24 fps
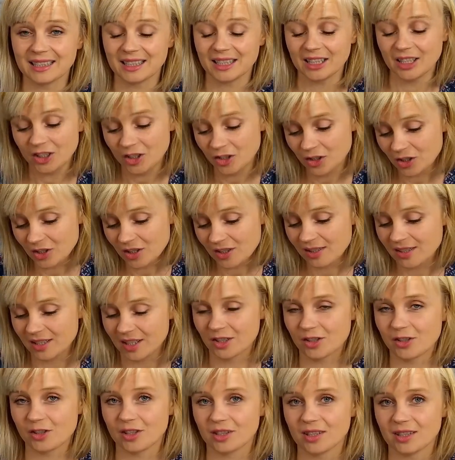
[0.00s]
I czy
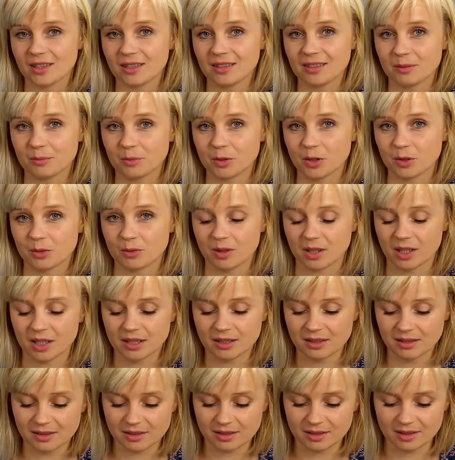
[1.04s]
znacie na przykład
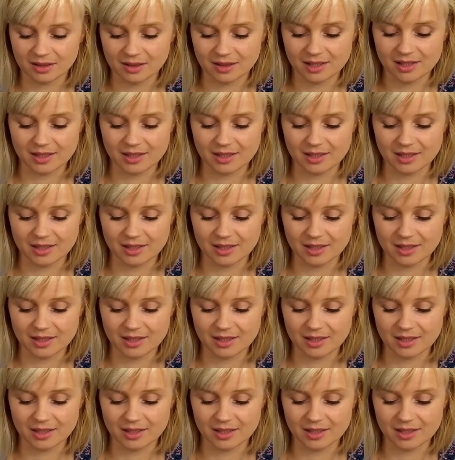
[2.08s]
y,